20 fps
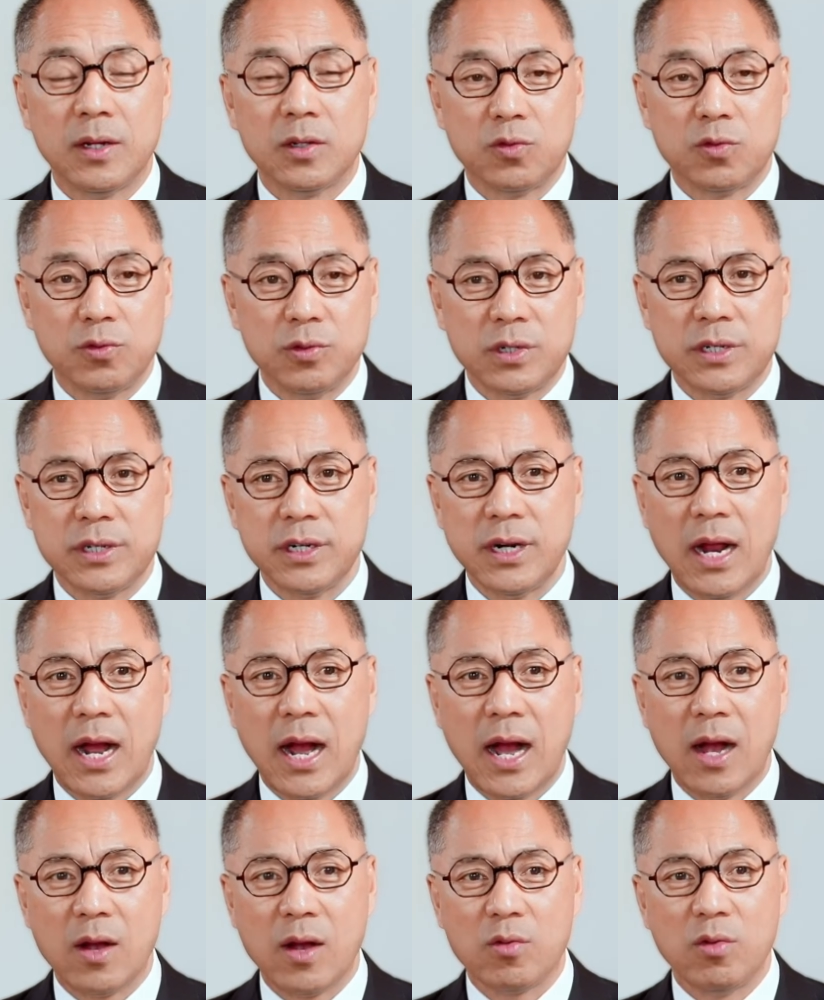厨师
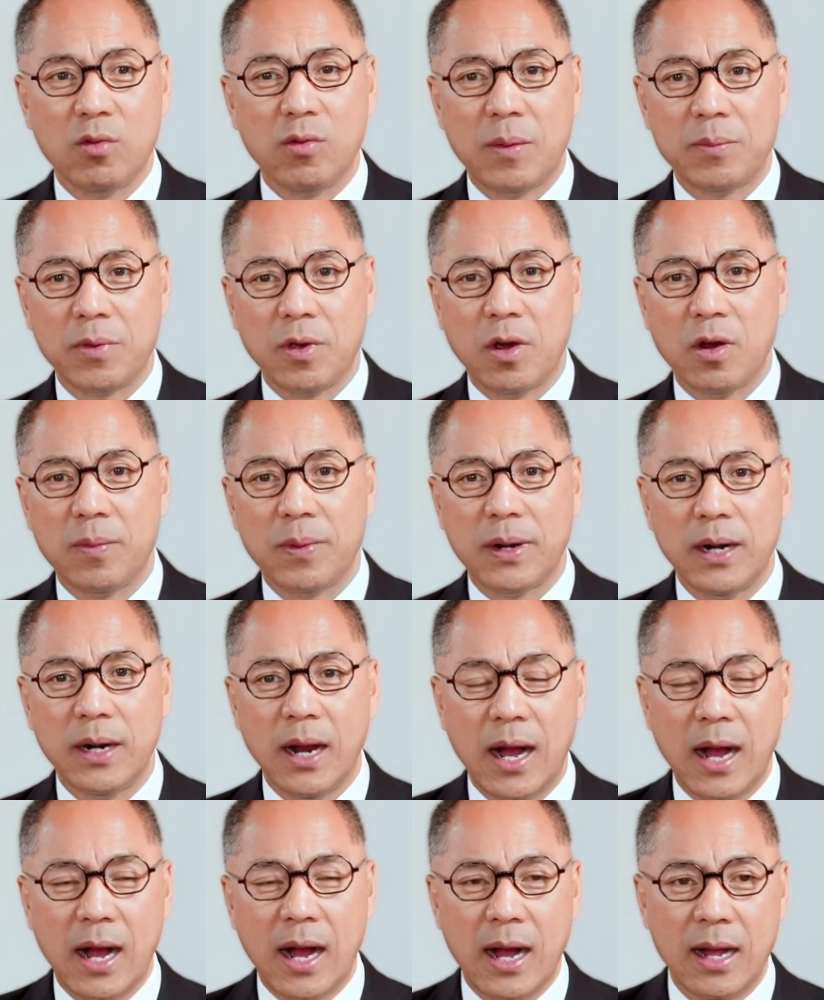啊、锅碗瓢盆
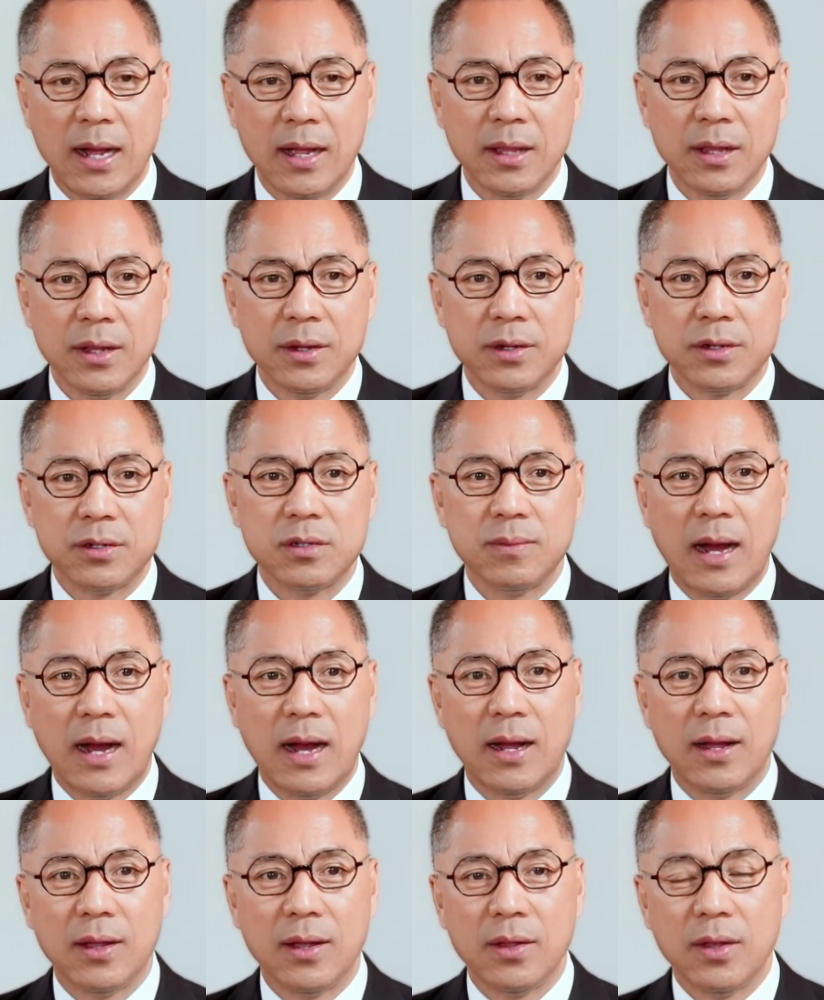啊，是
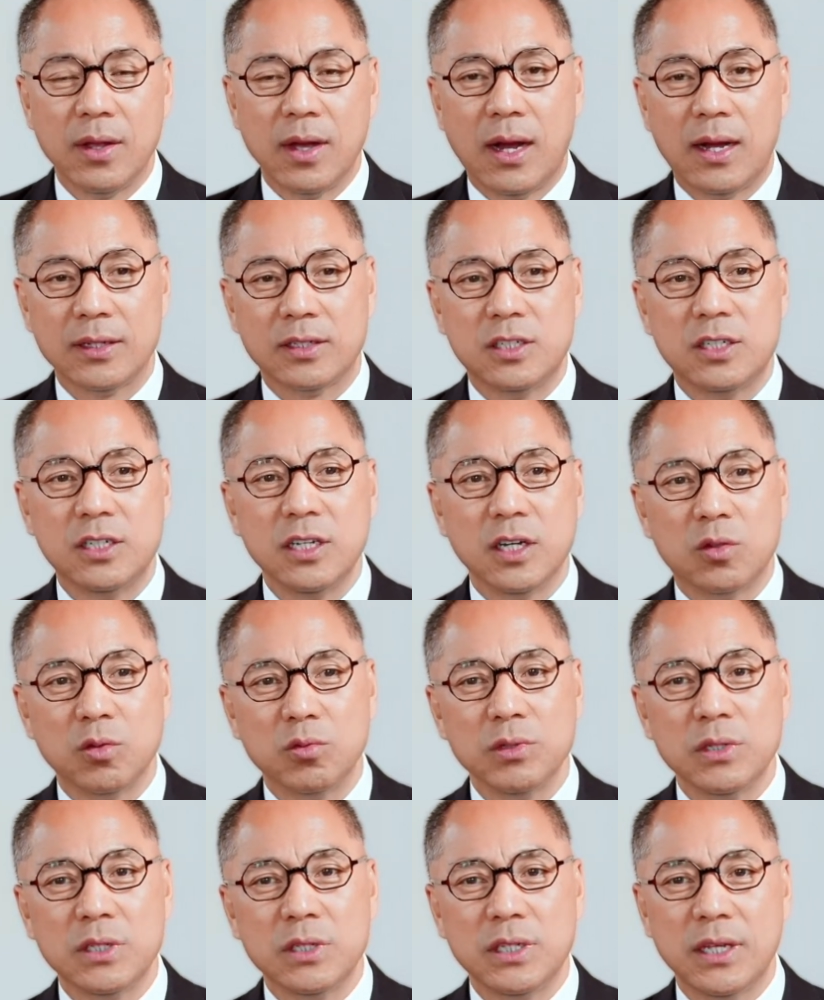吧？啊，借
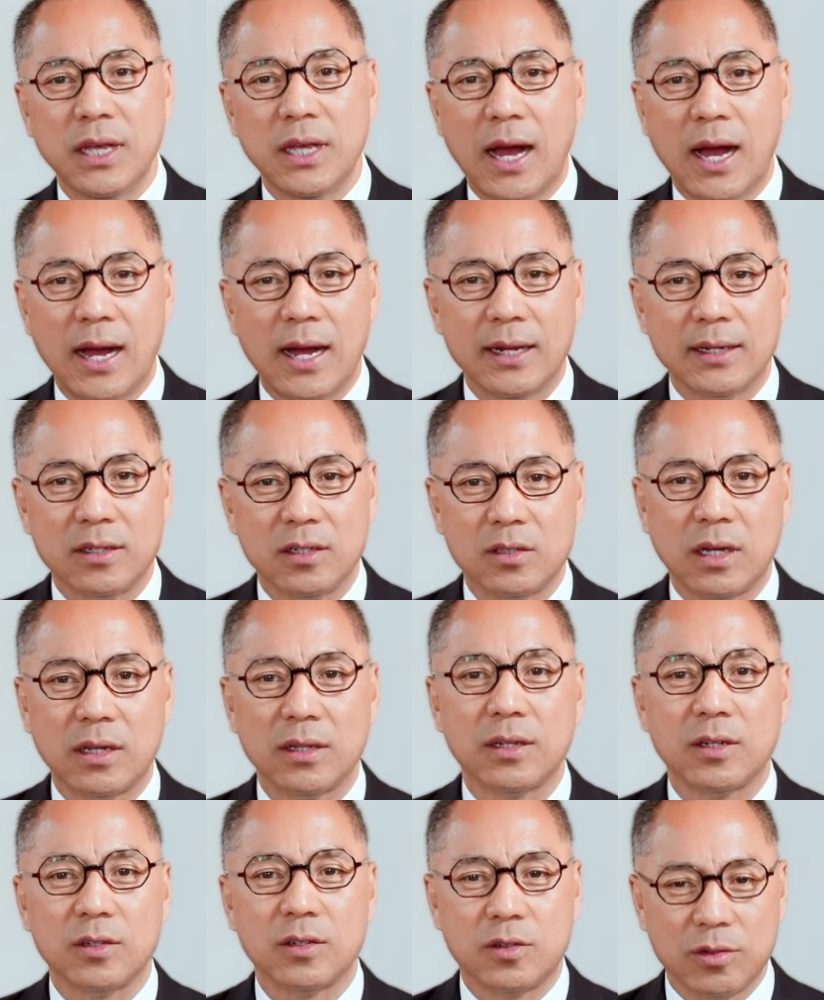东西呀，这
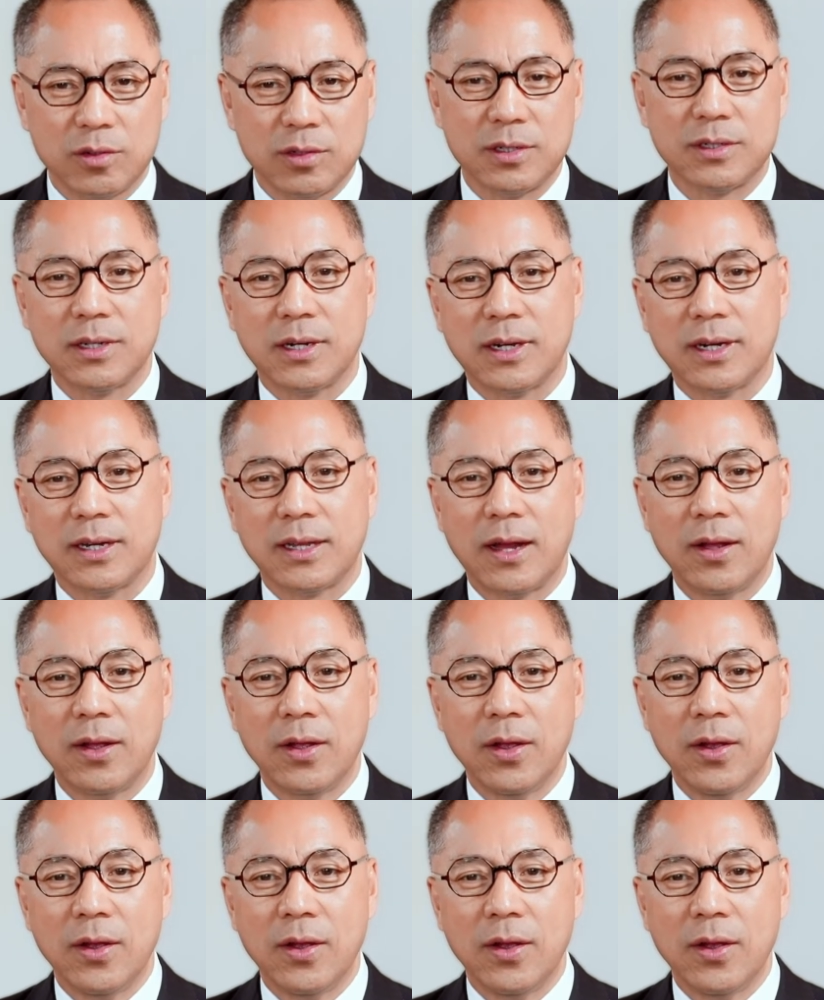等等就是这个的。